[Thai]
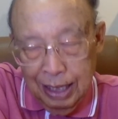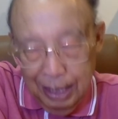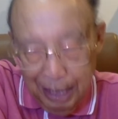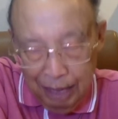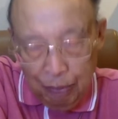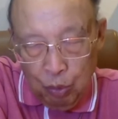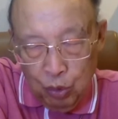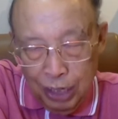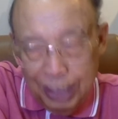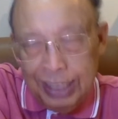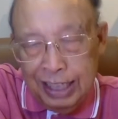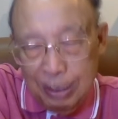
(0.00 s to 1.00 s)
และผู้ใด
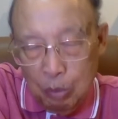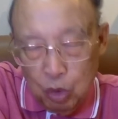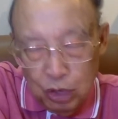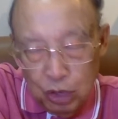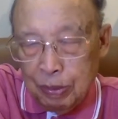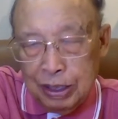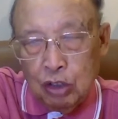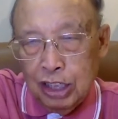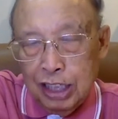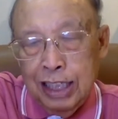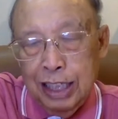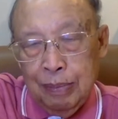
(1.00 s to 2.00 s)
ที่ยังบูชจักพระเจ้าจั
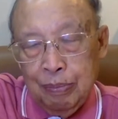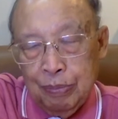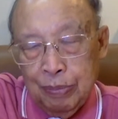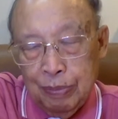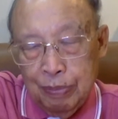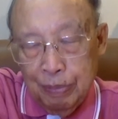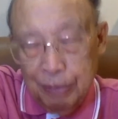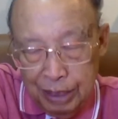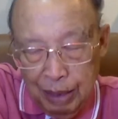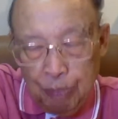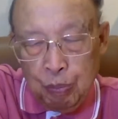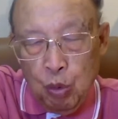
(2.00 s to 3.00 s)
งนี้
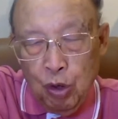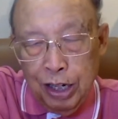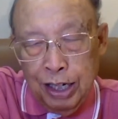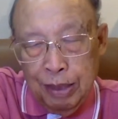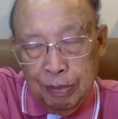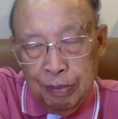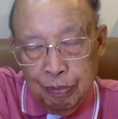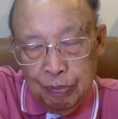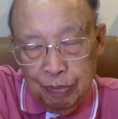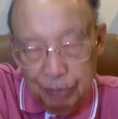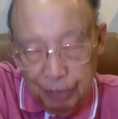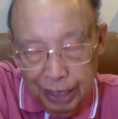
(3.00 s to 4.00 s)
เจ็บป่วย
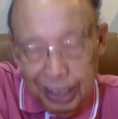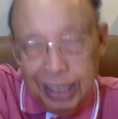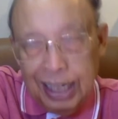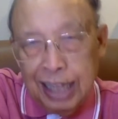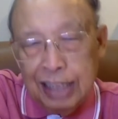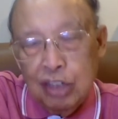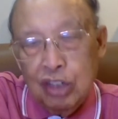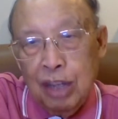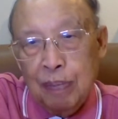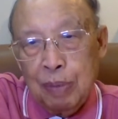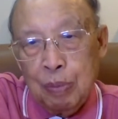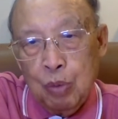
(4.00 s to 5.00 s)
อย่าเห็นการเยียวยา
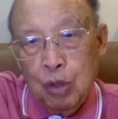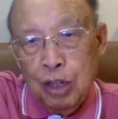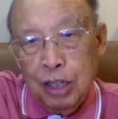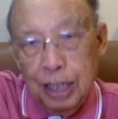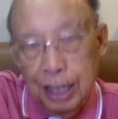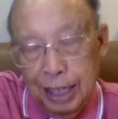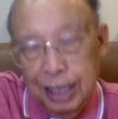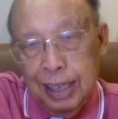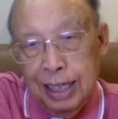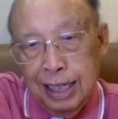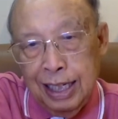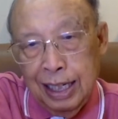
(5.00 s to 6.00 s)
ปินปัวเห็น
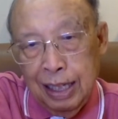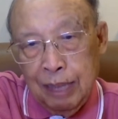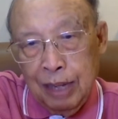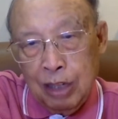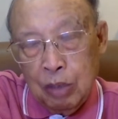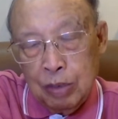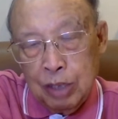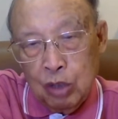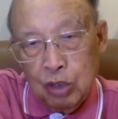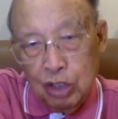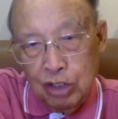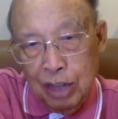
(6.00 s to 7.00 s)
ฤทธิ์เดชอำนาจของพระเจ้า
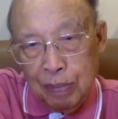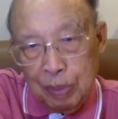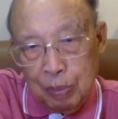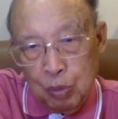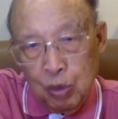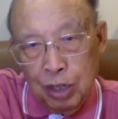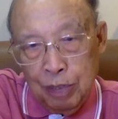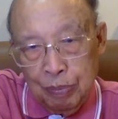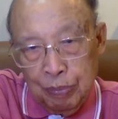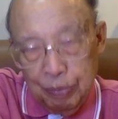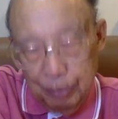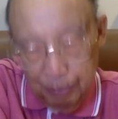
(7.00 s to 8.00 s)
เยียวยาปินปัว
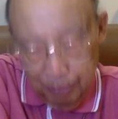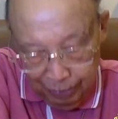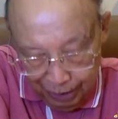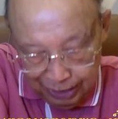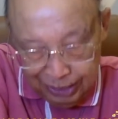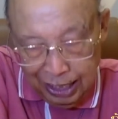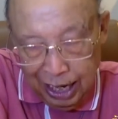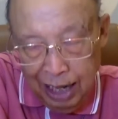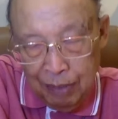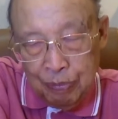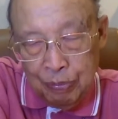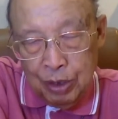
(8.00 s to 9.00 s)
รักษา
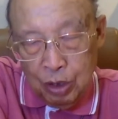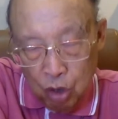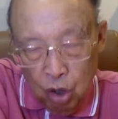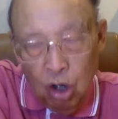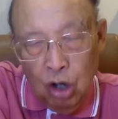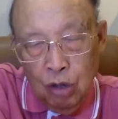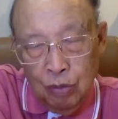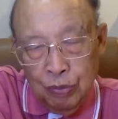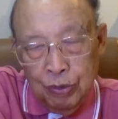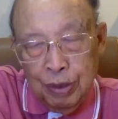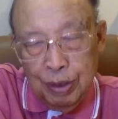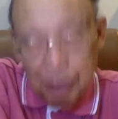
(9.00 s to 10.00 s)
ก็
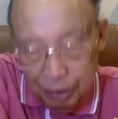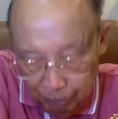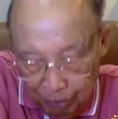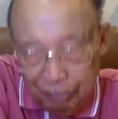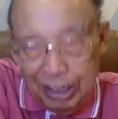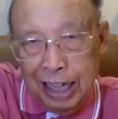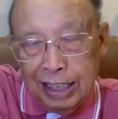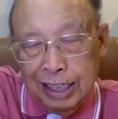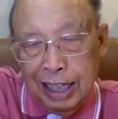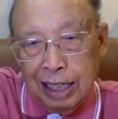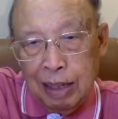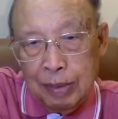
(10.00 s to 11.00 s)
ภาวนาอธิษ
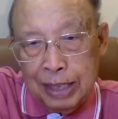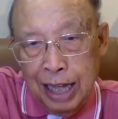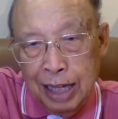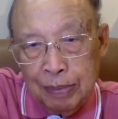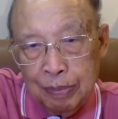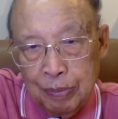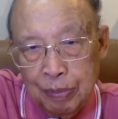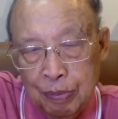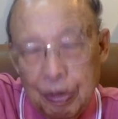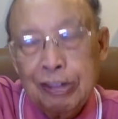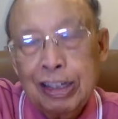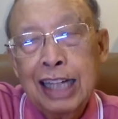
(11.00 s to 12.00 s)
ฐานกับอาจารย์
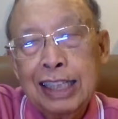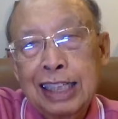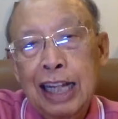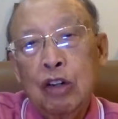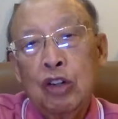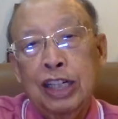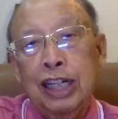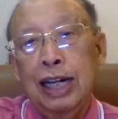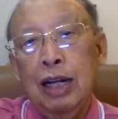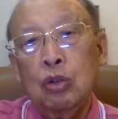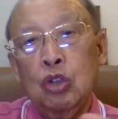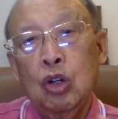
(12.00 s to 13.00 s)
ภาวนาอธิษฐานเขาเห็นอะไร
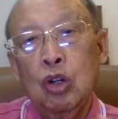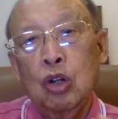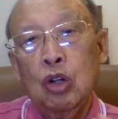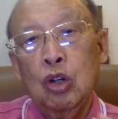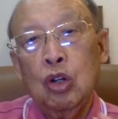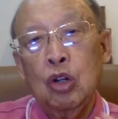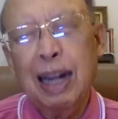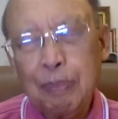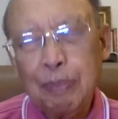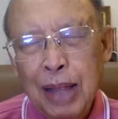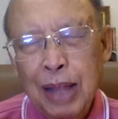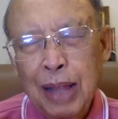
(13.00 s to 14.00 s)
เขายอมือและรับ
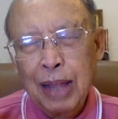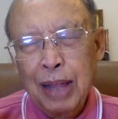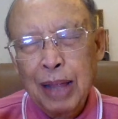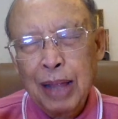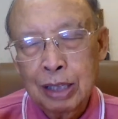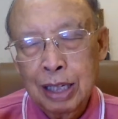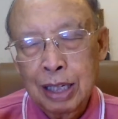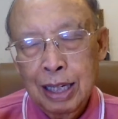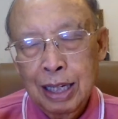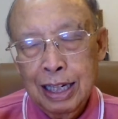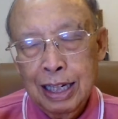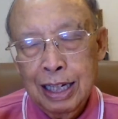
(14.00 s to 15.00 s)
ตาพี่อง
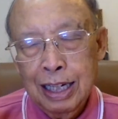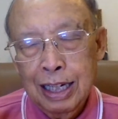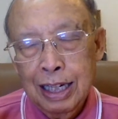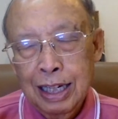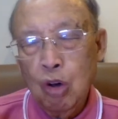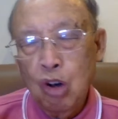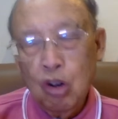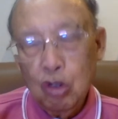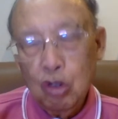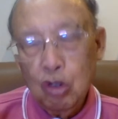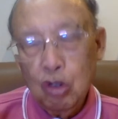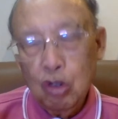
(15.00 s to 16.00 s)
แต่โบ
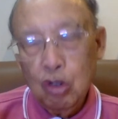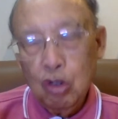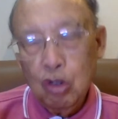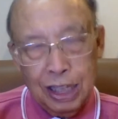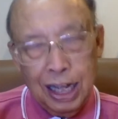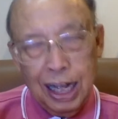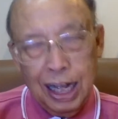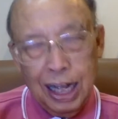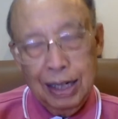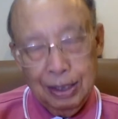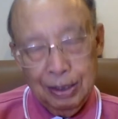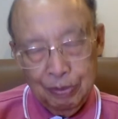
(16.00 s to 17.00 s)
สนกับคนทั้งข่าง
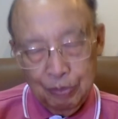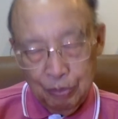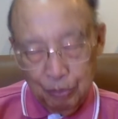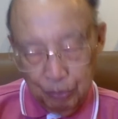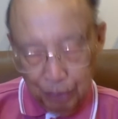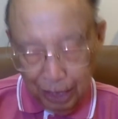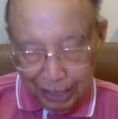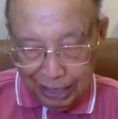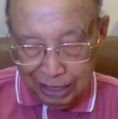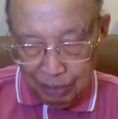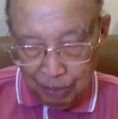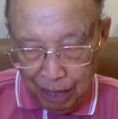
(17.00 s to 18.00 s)
อาจารย์
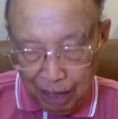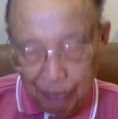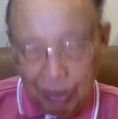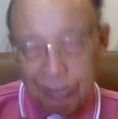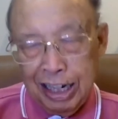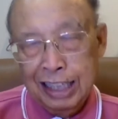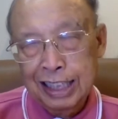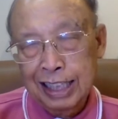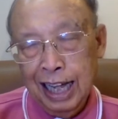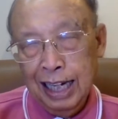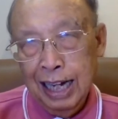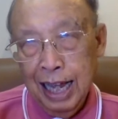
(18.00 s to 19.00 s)
สิบห้าภาวนาอธิษฐา
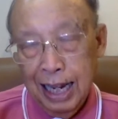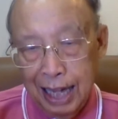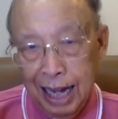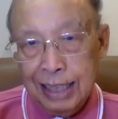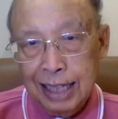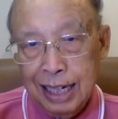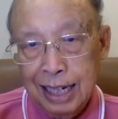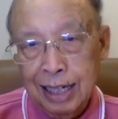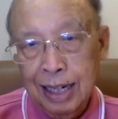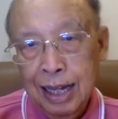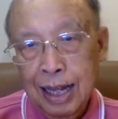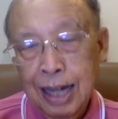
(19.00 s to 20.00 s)
น หลังจากนั้น
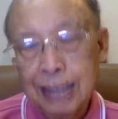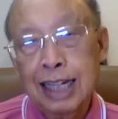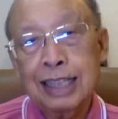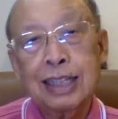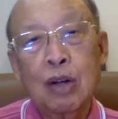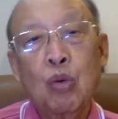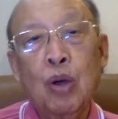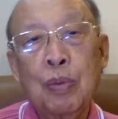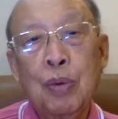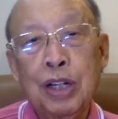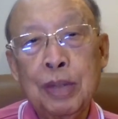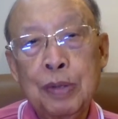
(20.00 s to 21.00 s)
อาจารย์จะอวยพ
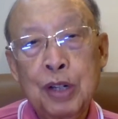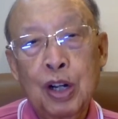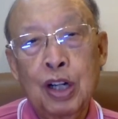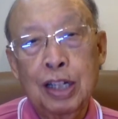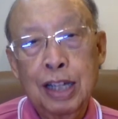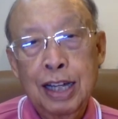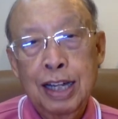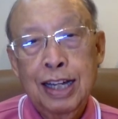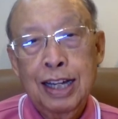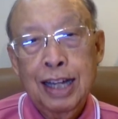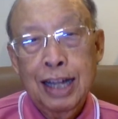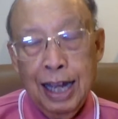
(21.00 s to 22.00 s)
รให้พี่น้อง
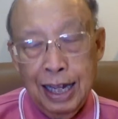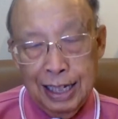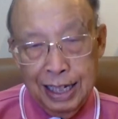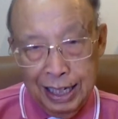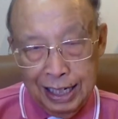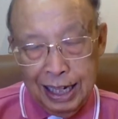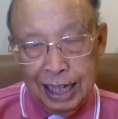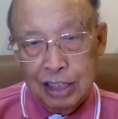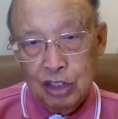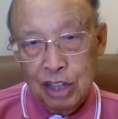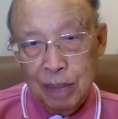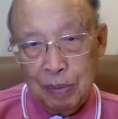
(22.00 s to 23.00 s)
ให้เห็นการเยีย
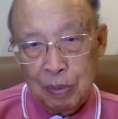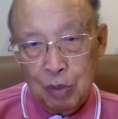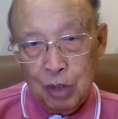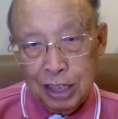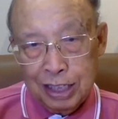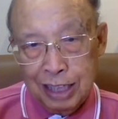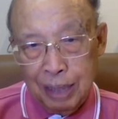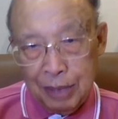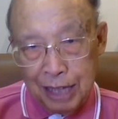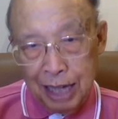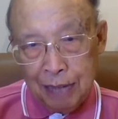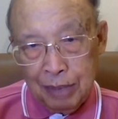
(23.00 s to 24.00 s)
วยาปินปัวรักษาพ
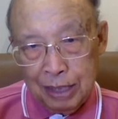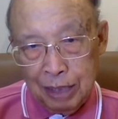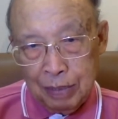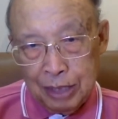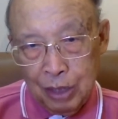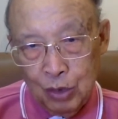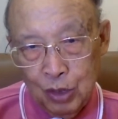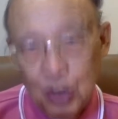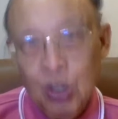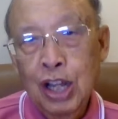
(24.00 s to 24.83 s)
ยาธิมาจากพระเจ้าเนาะ